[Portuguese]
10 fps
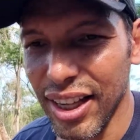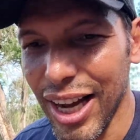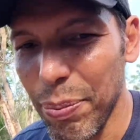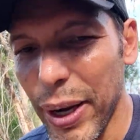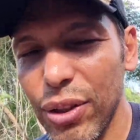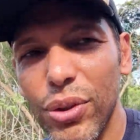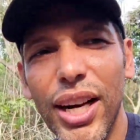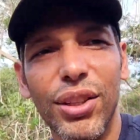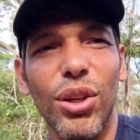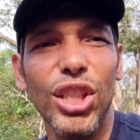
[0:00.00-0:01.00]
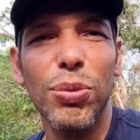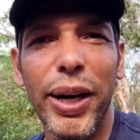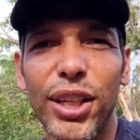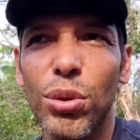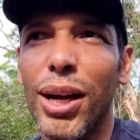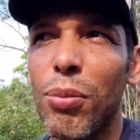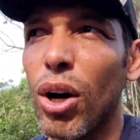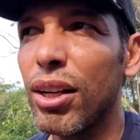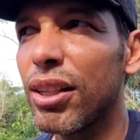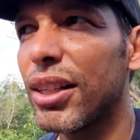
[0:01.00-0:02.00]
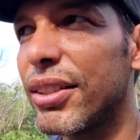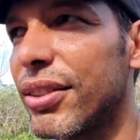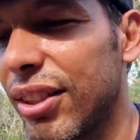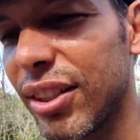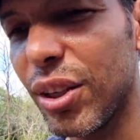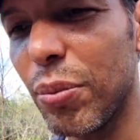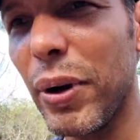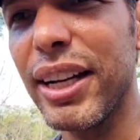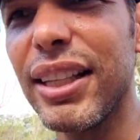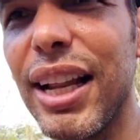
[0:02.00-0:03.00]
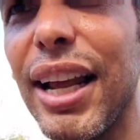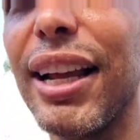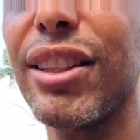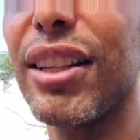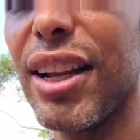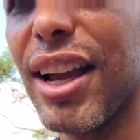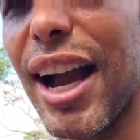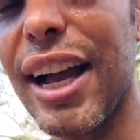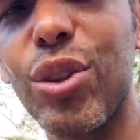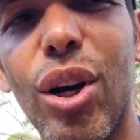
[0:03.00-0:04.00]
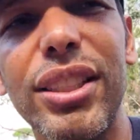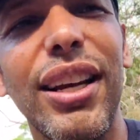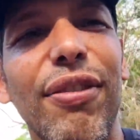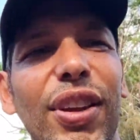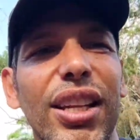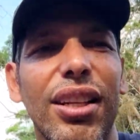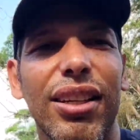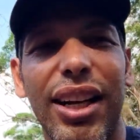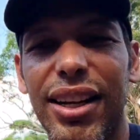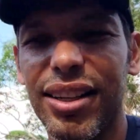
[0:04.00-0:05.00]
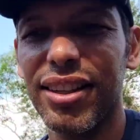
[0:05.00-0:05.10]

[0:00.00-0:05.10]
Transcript: Rapadura é doce, mas não é mole não. Mas ela é adoça a vida, né?